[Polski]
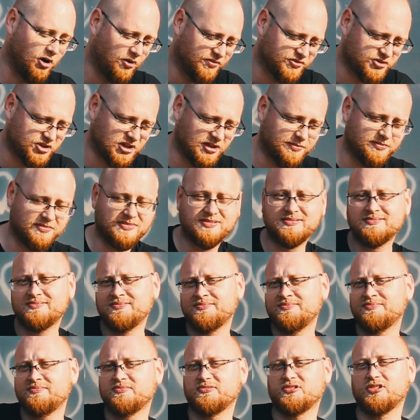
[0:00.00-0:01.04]
Owszem,
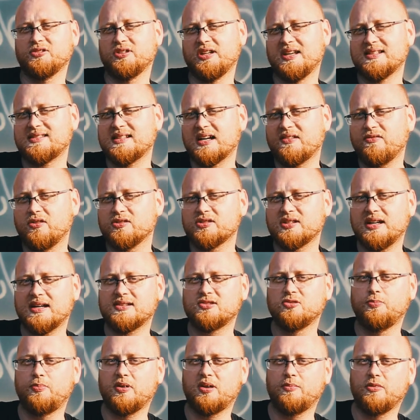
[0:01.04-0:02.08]
to nie jest tak wąskie
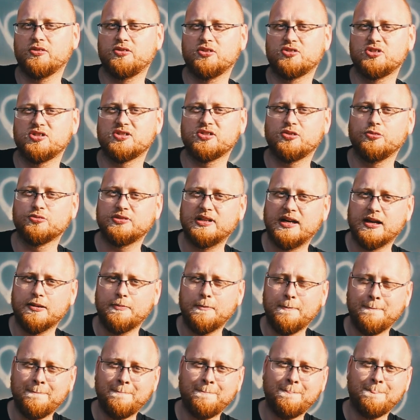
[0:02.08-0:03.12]
jak supermoto czy skuter,
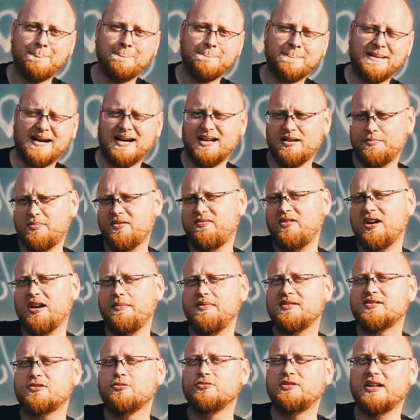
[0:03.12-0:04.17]
ale bywają
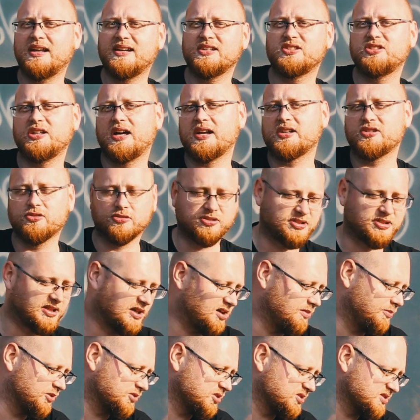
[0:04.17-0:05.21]
mi skutery szersze od
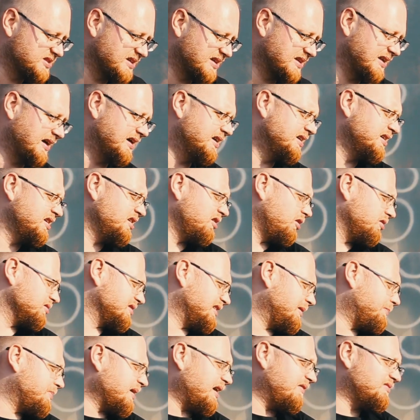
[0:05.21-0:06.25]
tego motocykla. On
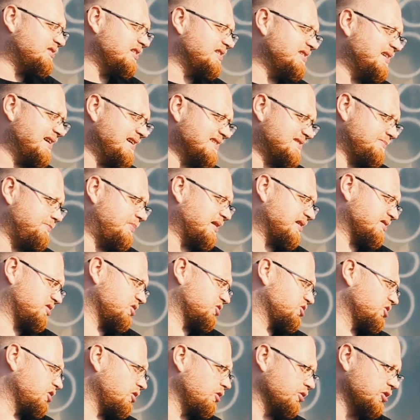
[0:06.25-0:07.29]
naprawdę nie jest bardzo
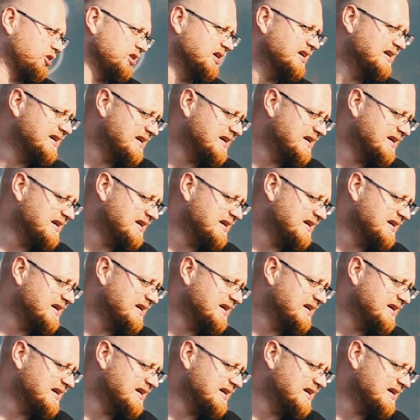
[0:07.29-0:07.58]
szeroki.